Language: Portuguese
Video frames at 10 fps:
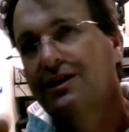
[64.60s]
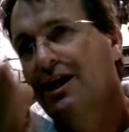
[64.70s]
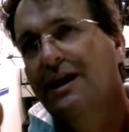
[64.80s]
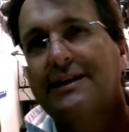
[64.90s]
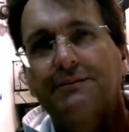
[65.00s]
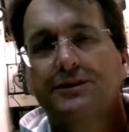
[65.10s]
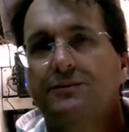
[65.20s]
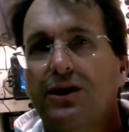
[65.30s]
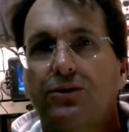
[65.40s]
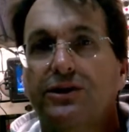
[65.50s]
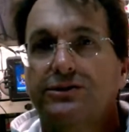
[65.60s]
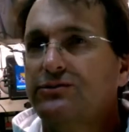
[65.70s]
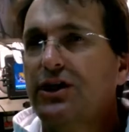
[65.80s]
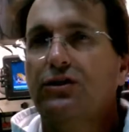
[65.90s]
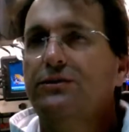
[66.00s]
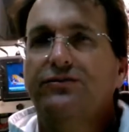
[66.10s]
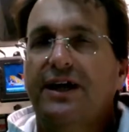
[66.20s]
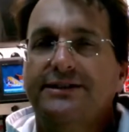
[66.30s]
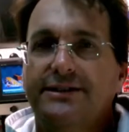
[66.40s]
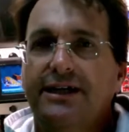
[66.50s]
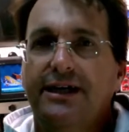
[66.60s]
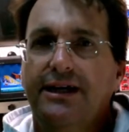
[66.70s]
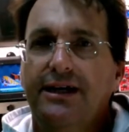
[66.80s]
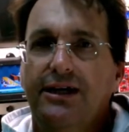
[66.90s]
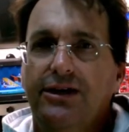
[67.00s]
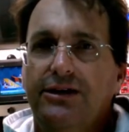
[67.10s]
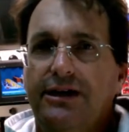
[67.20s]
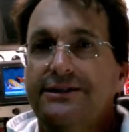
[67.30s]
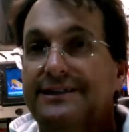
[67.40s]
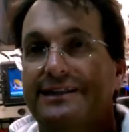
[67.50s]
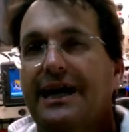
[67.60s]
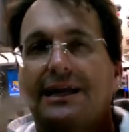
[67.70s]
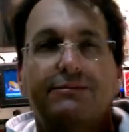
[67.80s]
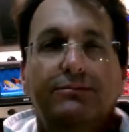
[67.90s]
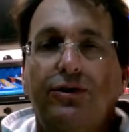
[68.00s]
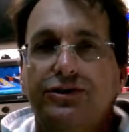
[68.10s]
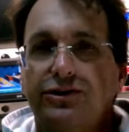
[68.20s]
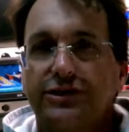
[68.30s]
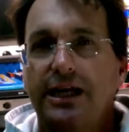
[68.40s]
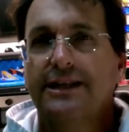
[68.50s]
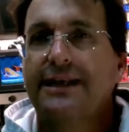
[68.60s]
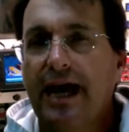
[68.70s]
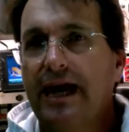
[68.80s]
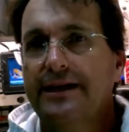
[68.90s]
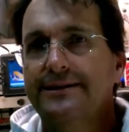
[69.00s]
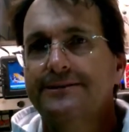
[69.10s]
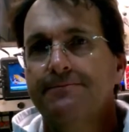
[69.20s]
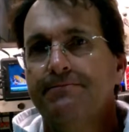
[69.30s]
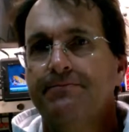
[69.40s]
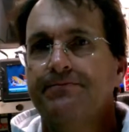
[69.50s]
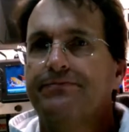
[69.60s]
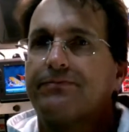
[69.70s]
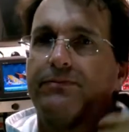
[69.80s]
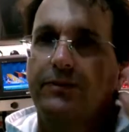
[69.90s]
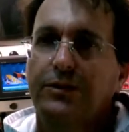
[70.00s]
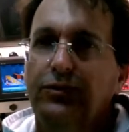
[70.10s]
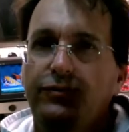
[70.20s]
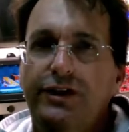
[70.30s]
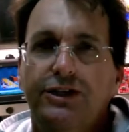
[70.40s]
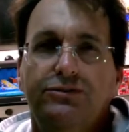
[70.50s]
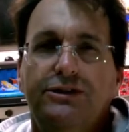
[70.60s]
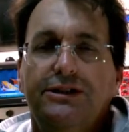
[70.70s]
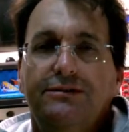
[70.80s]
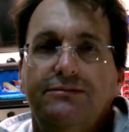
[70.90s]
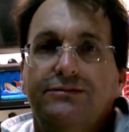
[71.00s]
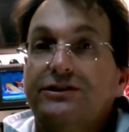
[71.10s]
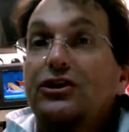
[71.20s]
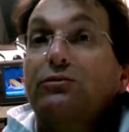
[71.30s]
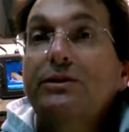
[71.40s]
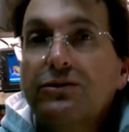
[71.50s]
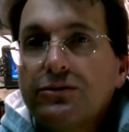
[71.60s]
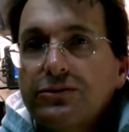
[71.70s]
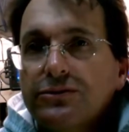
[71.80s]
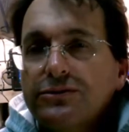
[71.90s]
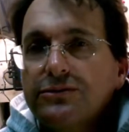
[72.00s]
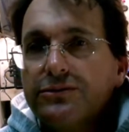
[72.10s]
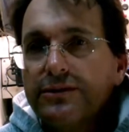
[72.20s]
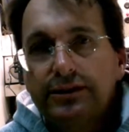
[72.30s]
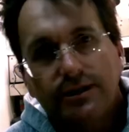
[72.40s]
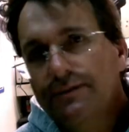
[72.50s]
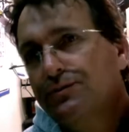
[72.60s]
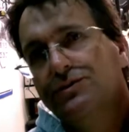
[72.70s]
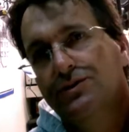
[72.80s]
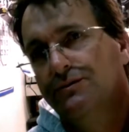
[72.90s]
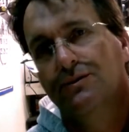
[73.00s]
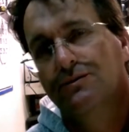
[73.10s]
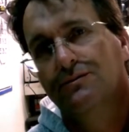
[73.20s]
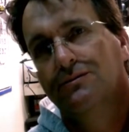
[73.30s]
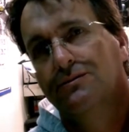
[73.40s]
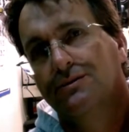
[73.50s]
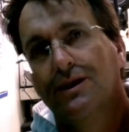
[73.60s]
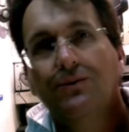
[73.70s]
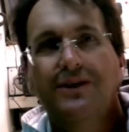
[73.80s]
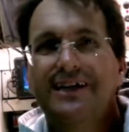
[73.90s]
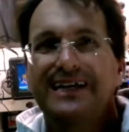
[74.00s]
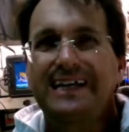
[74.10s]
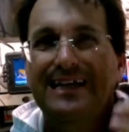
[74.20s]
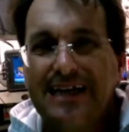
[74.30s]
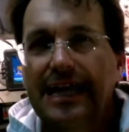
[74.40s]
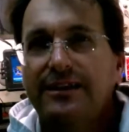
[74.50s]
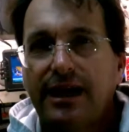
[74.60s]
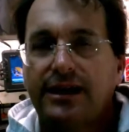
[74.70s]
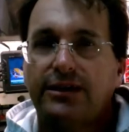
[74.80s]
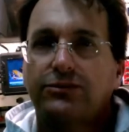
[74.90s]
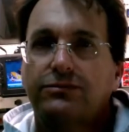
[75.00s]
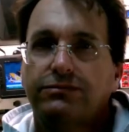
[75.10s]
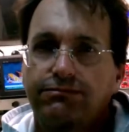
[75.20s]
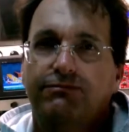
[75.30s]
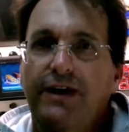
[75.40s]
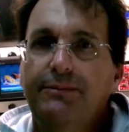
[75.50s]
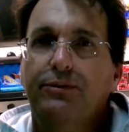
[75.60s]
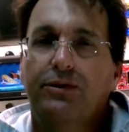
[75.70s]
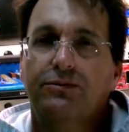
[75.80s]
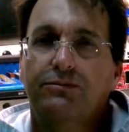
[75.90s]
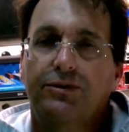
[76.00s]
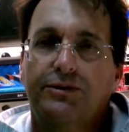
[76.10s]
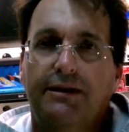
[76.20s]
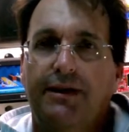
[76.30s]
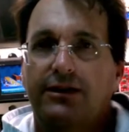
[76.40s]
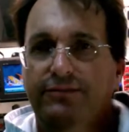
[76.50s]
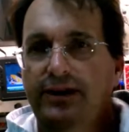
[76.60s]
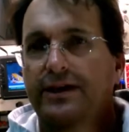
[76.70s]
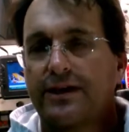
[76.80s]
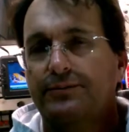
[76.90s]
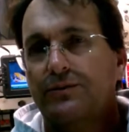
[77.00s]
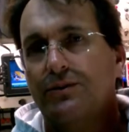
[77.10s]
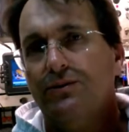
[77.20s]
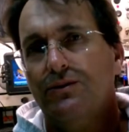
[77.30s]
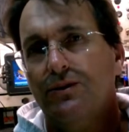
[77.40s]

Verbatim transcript: e a elétrica é a mesma coisa, não tem como eu fazer, ensinar aquele monte de detalhes num vídeo de 5 minutos. Isso é impossível. Então, quem tá, vem para o meu, meu trabalho, vem aqui para o meu,